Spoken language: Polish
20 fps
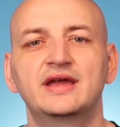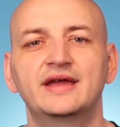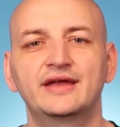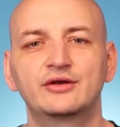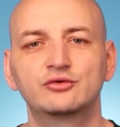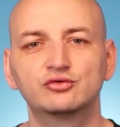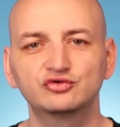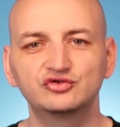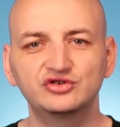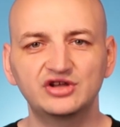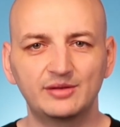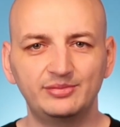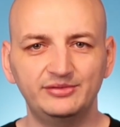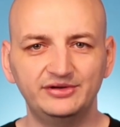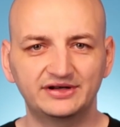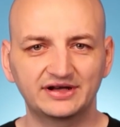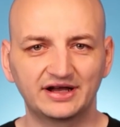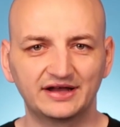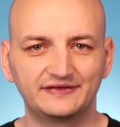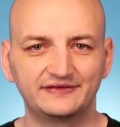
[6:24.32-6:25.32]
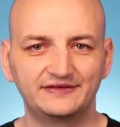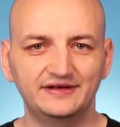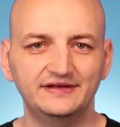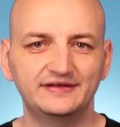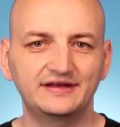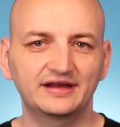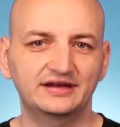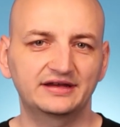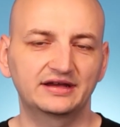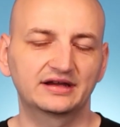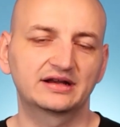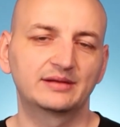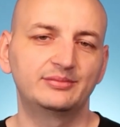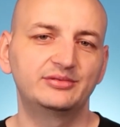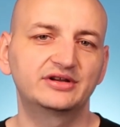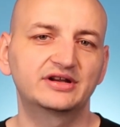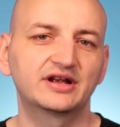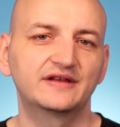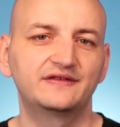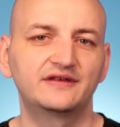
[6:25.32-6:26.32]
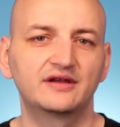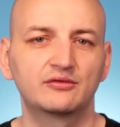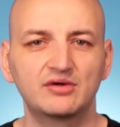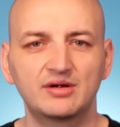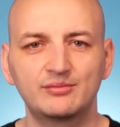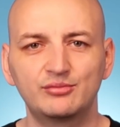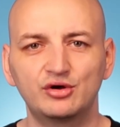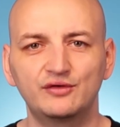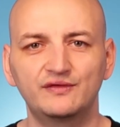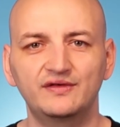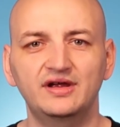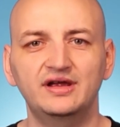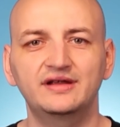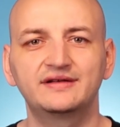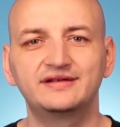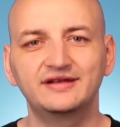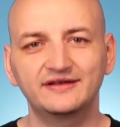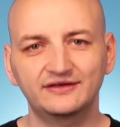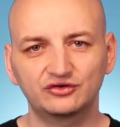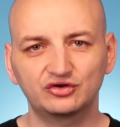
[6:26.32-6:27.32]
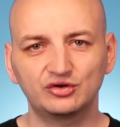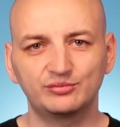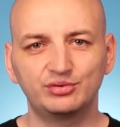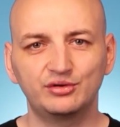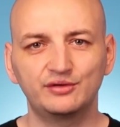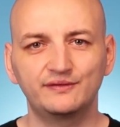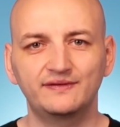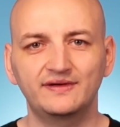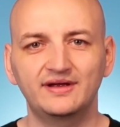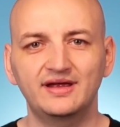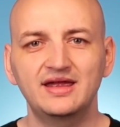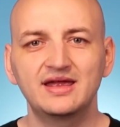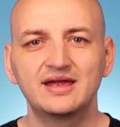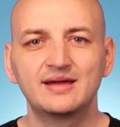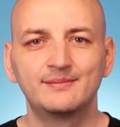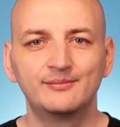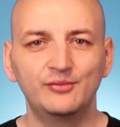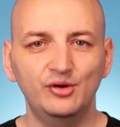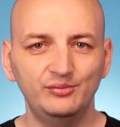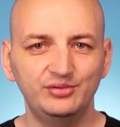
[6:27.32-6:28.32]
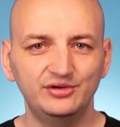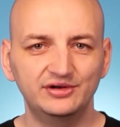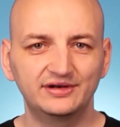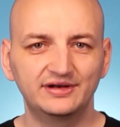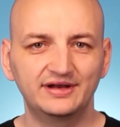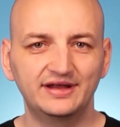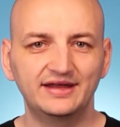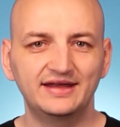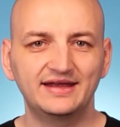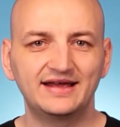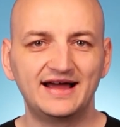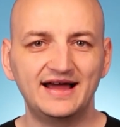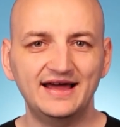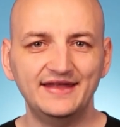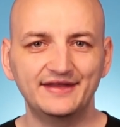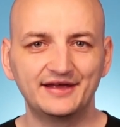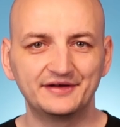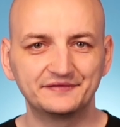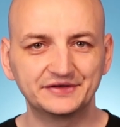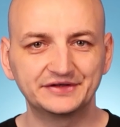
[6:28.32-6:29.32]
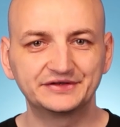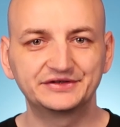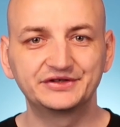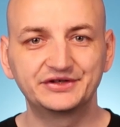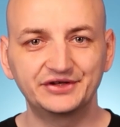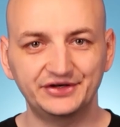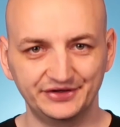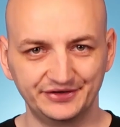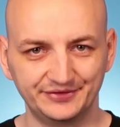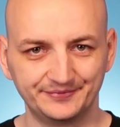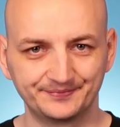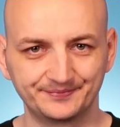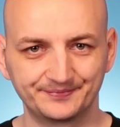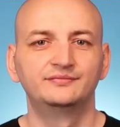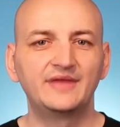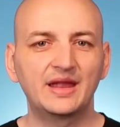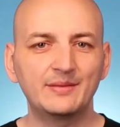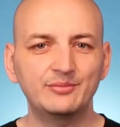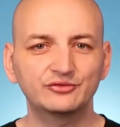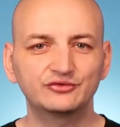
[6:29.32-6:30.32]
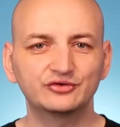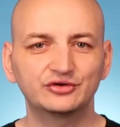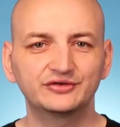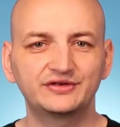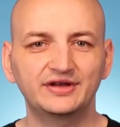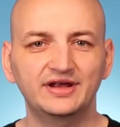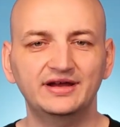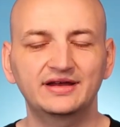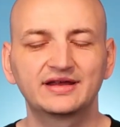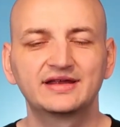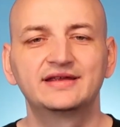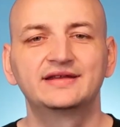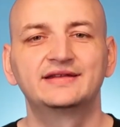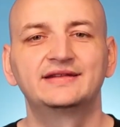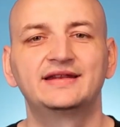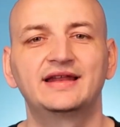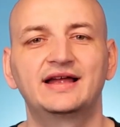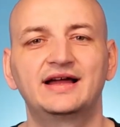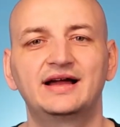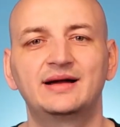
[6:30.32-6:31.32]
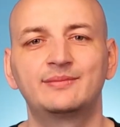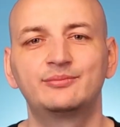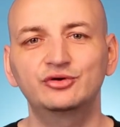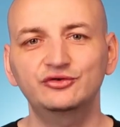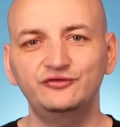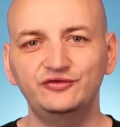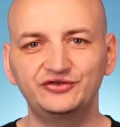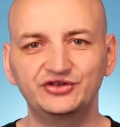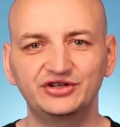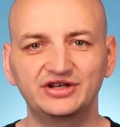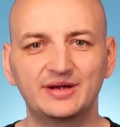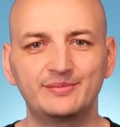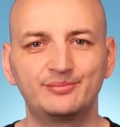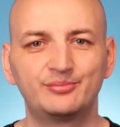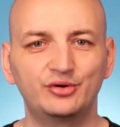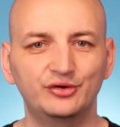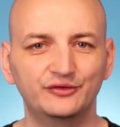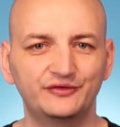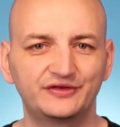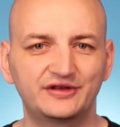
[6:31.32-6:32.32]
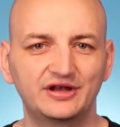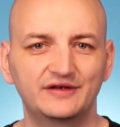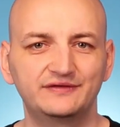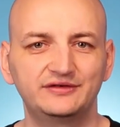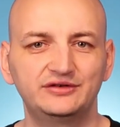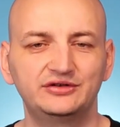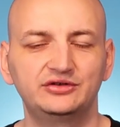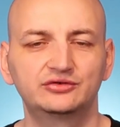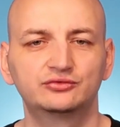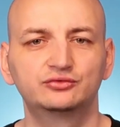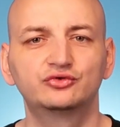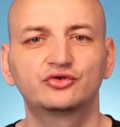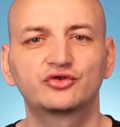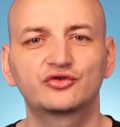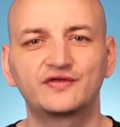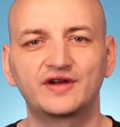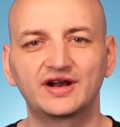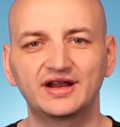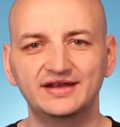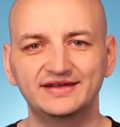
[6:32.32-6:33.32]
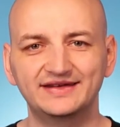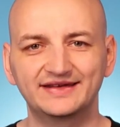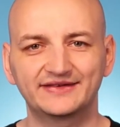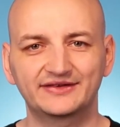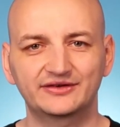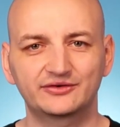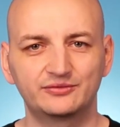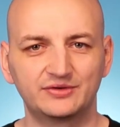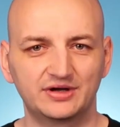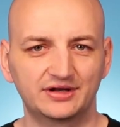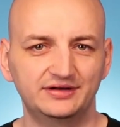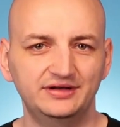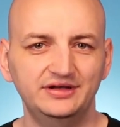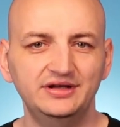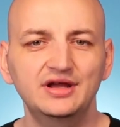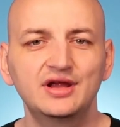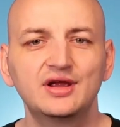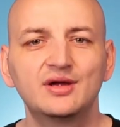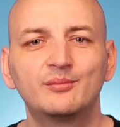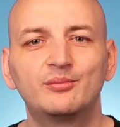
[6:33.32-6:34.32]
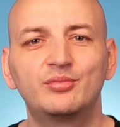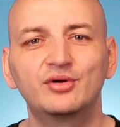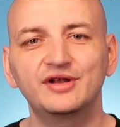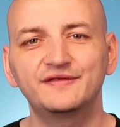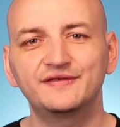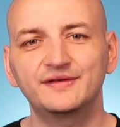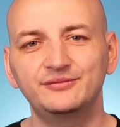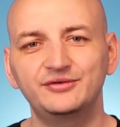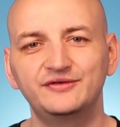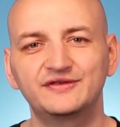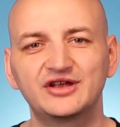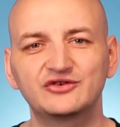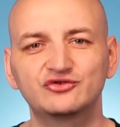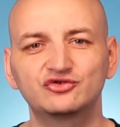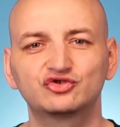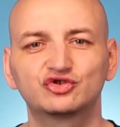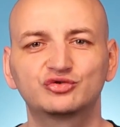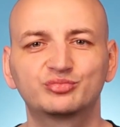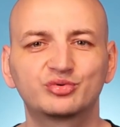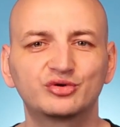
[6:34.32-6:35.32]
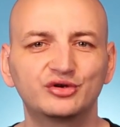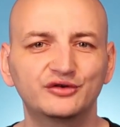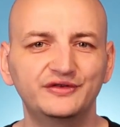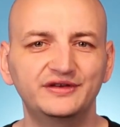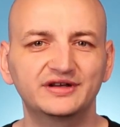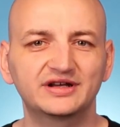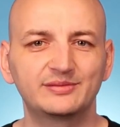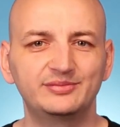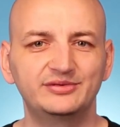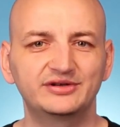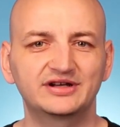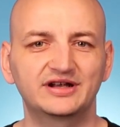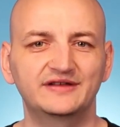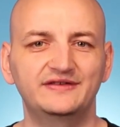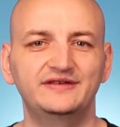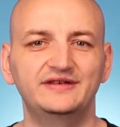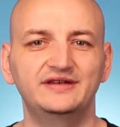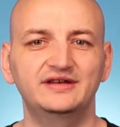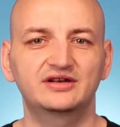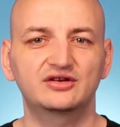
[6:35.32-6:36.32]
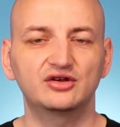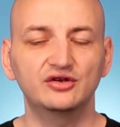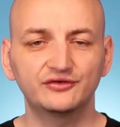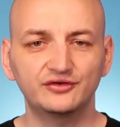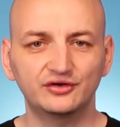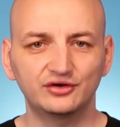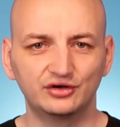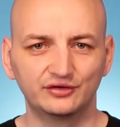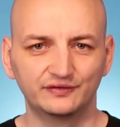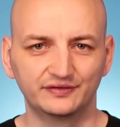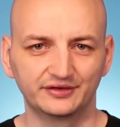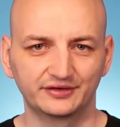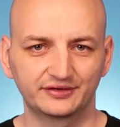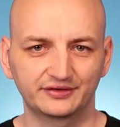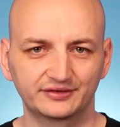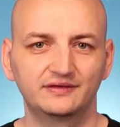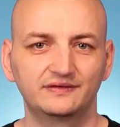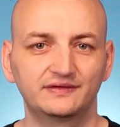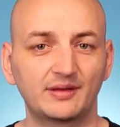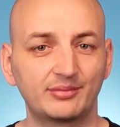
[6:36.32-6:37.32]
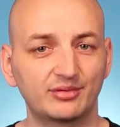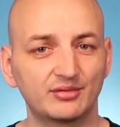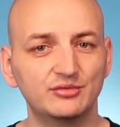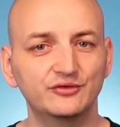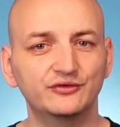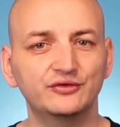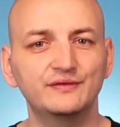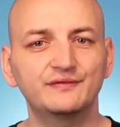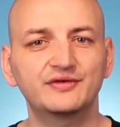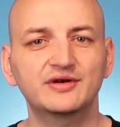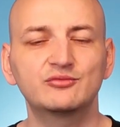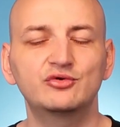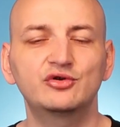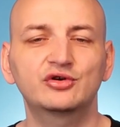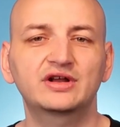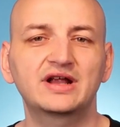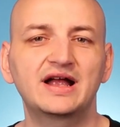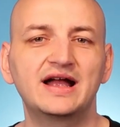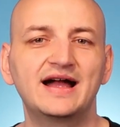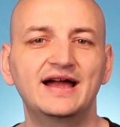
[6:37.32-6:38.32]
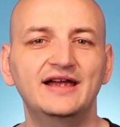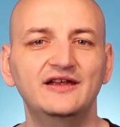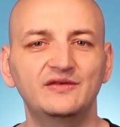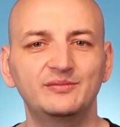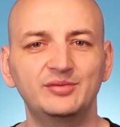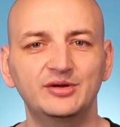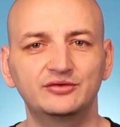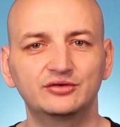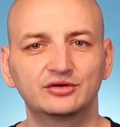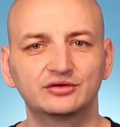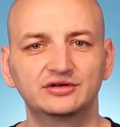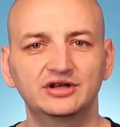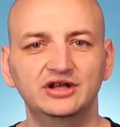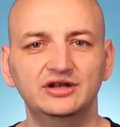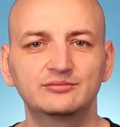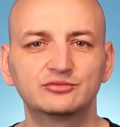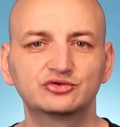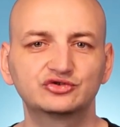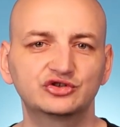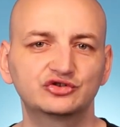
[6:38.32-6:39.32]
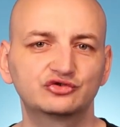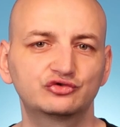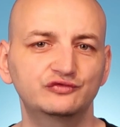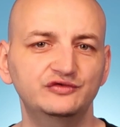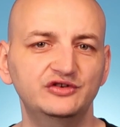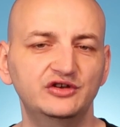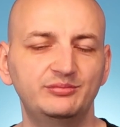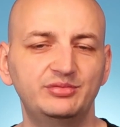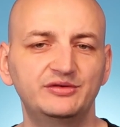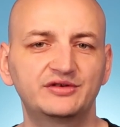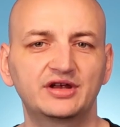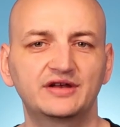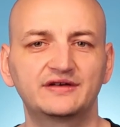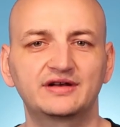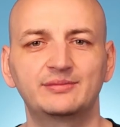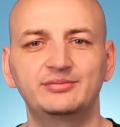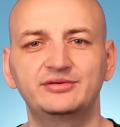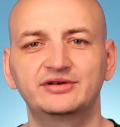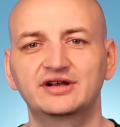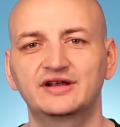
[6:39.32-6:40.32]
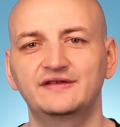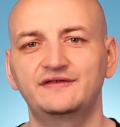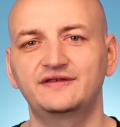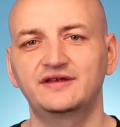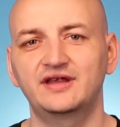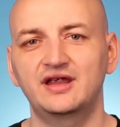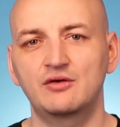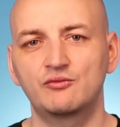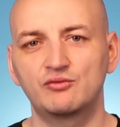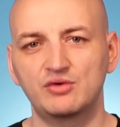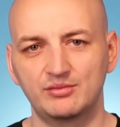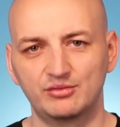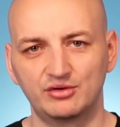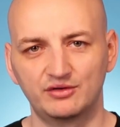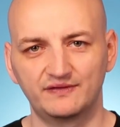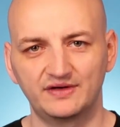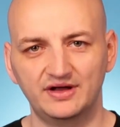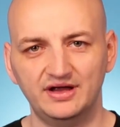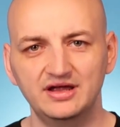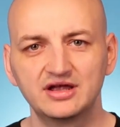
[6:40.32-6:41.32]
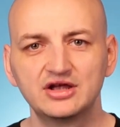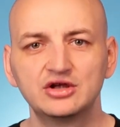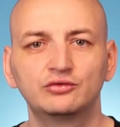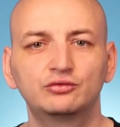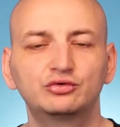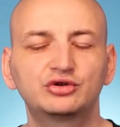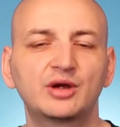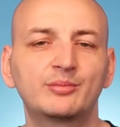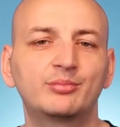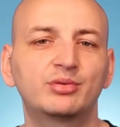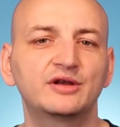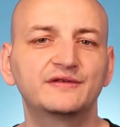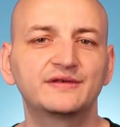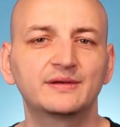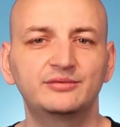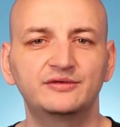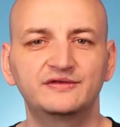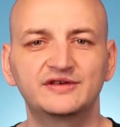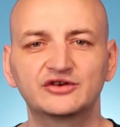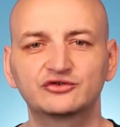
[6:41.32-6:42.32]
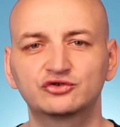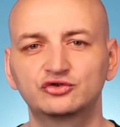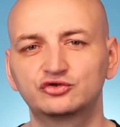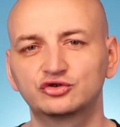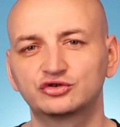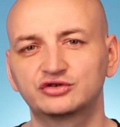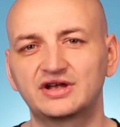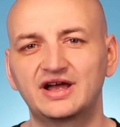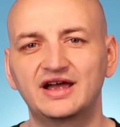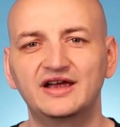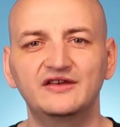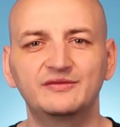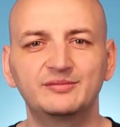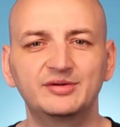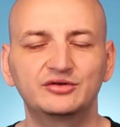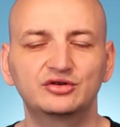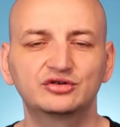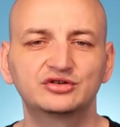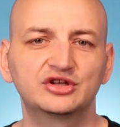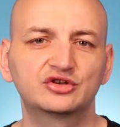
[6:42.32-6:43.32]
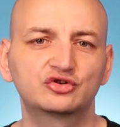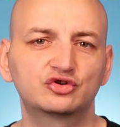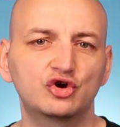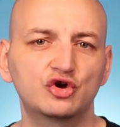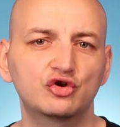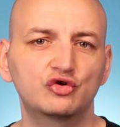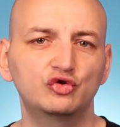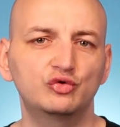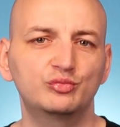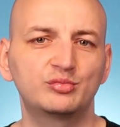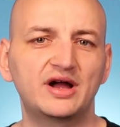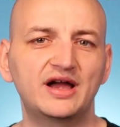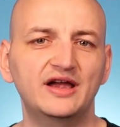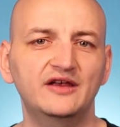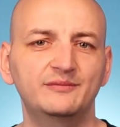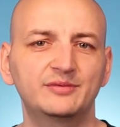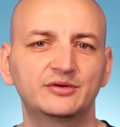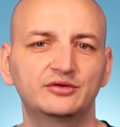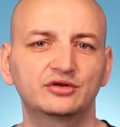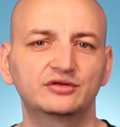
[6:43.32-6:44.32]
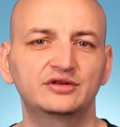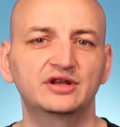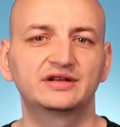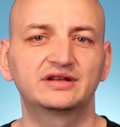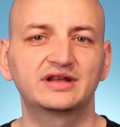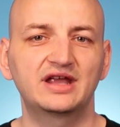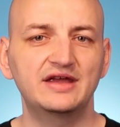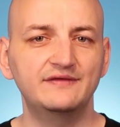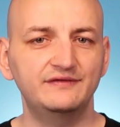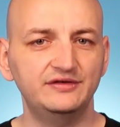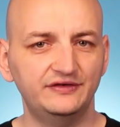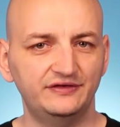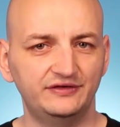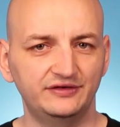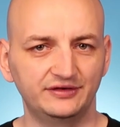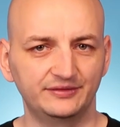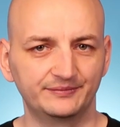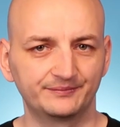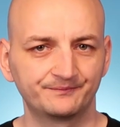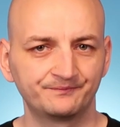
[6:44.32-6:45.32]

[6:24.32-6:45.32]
e, różne aplikacje, takie jak aplikacje webowe, desktopowe, mobilne, a nawet gry. Na początek, dla poćwiczenia podstaw i utrwalenia składni, polecam Ci zacząć od prostych aplikacji konsolowych. Za pomocą frameworka ASP.NET możesz również pisać aplikacje webowe. Tutaj polecam Ci zacząć od ASP.NET Core lub ASP.NET MVC.